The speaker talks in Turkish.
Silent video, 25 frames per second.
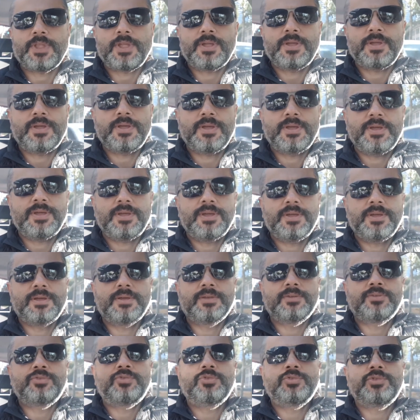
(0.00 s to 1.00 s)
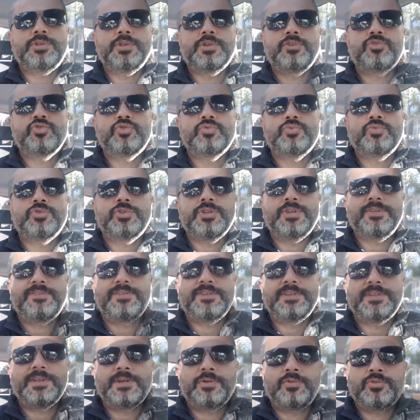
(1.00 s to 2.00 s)
Ee, Türkiye
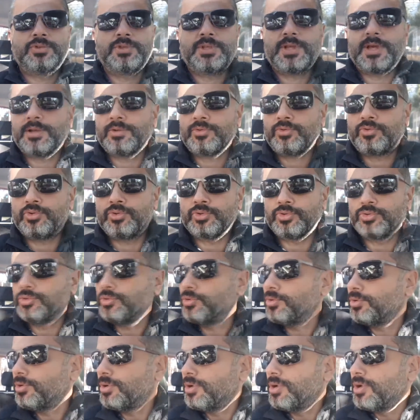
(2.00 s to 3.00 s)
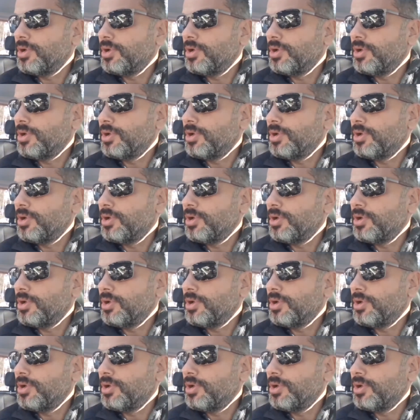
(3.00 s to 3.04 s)
Cumhuriyeti'ni Yahudiler kurdu.